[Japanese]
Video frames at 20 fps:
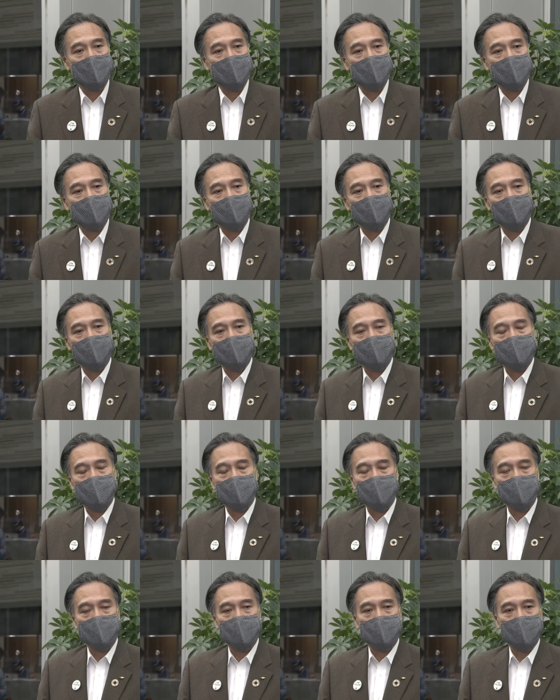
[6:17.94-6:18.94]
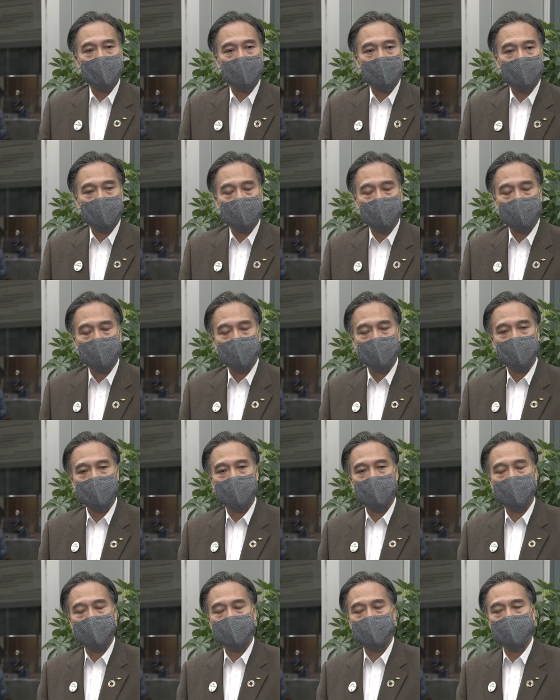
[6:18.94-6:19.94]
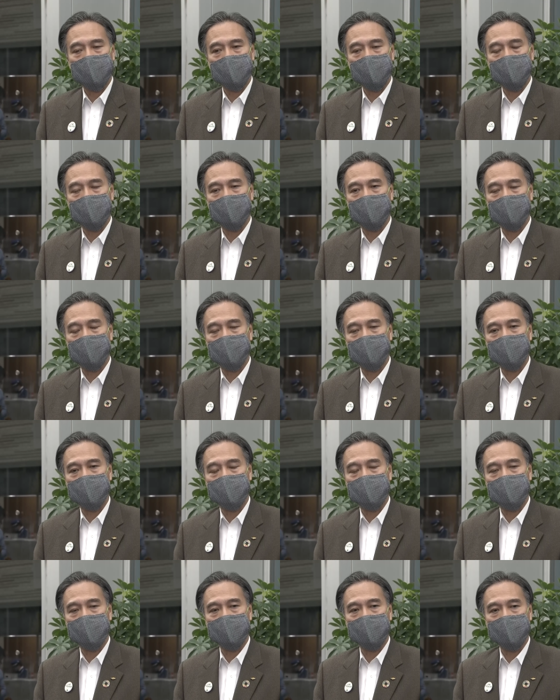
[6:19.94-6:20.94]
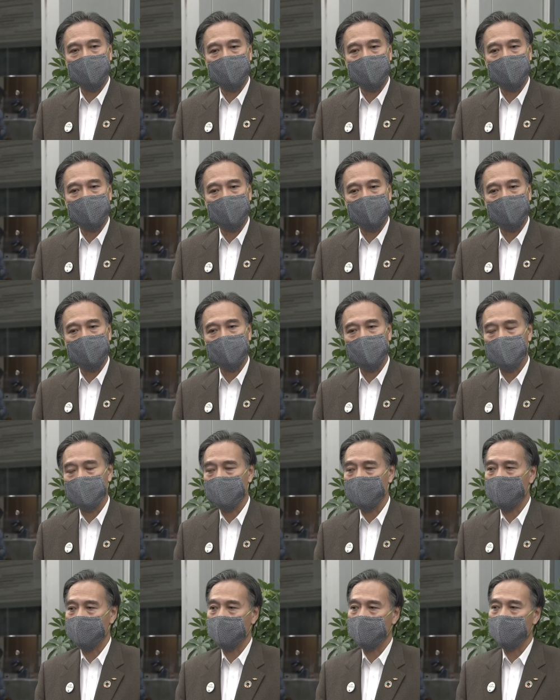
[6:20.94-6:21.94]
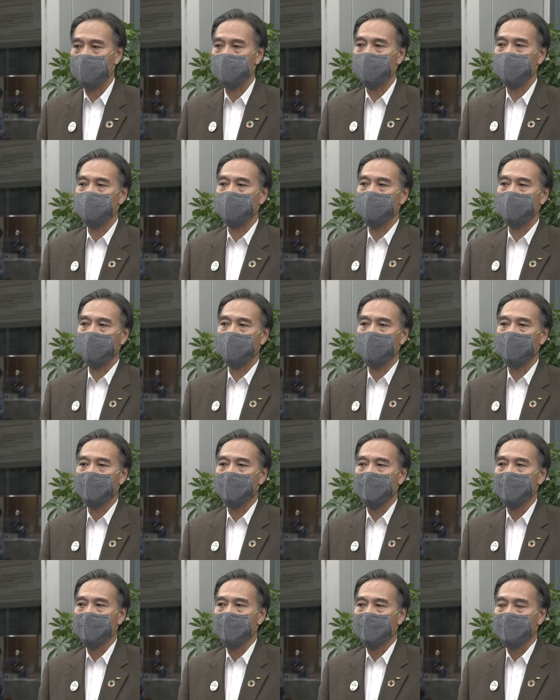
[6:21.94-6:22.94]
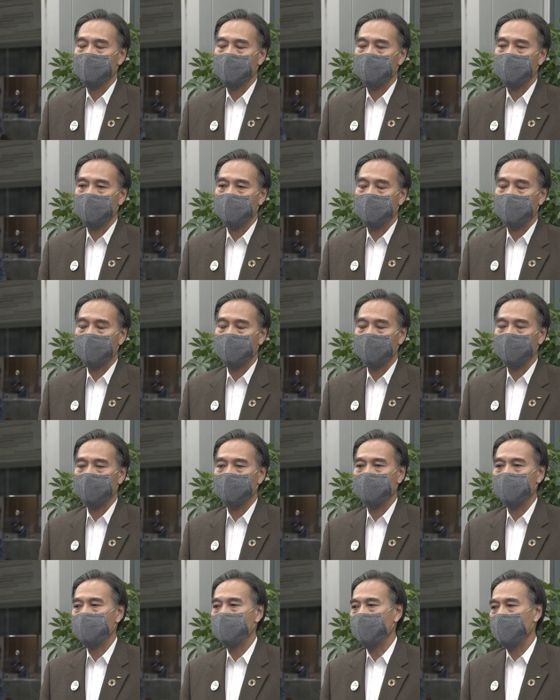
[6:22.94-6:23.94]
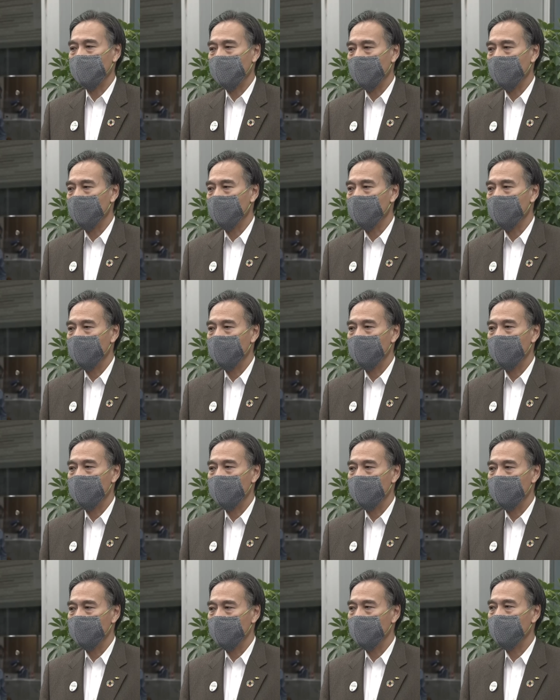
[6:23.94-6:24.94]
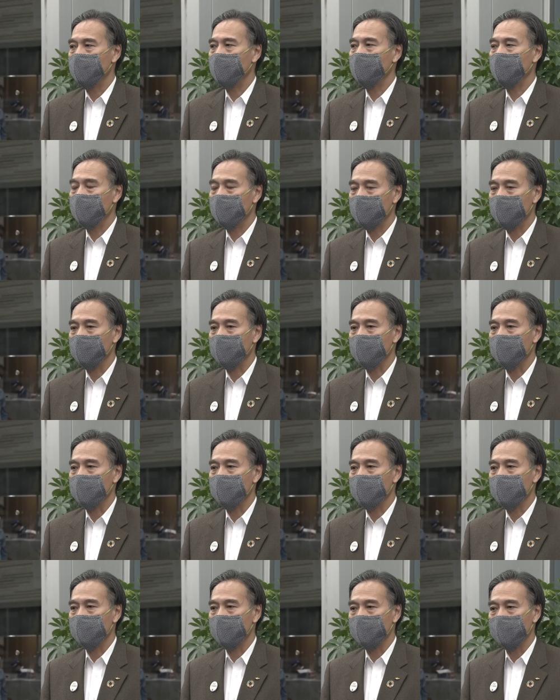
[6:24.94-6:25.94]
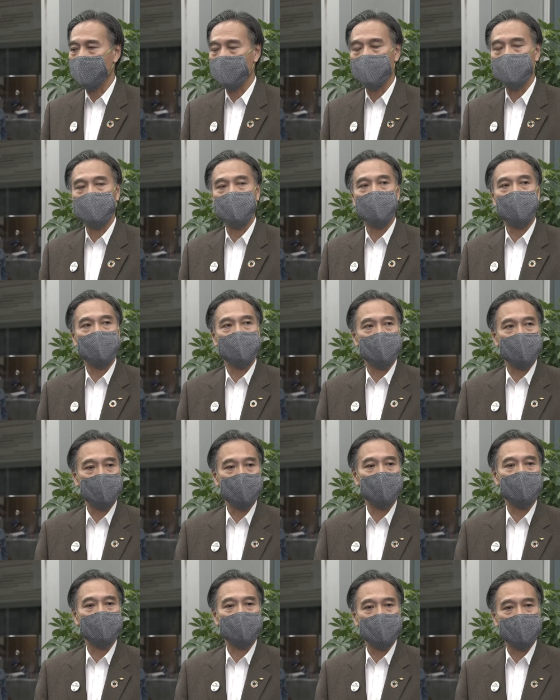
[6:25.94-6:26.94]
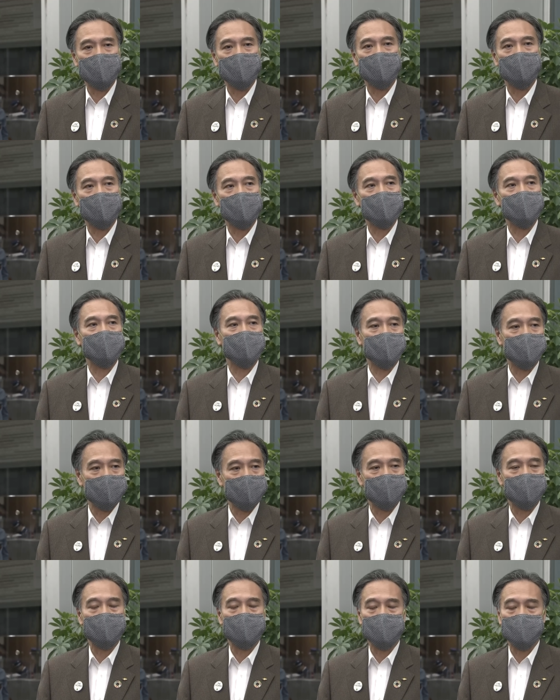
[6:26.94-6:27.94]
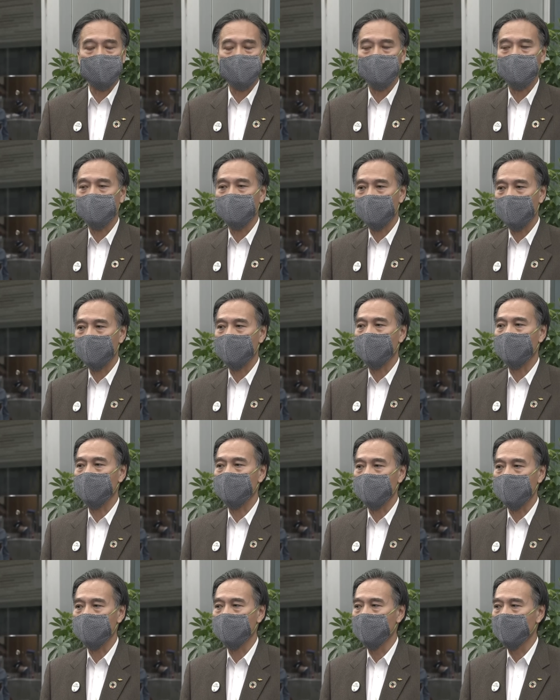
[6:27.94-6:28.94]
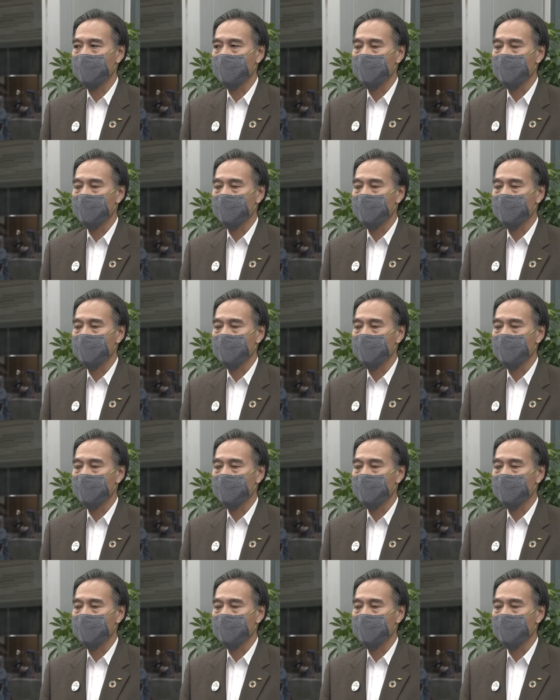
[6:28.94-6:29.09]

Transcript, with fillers: えーまあ、いろんな措置を講ずる可能性がありますので、そうしたことも含めて、えーまあ、幅広く今、検討を行わせていただいている状況であります。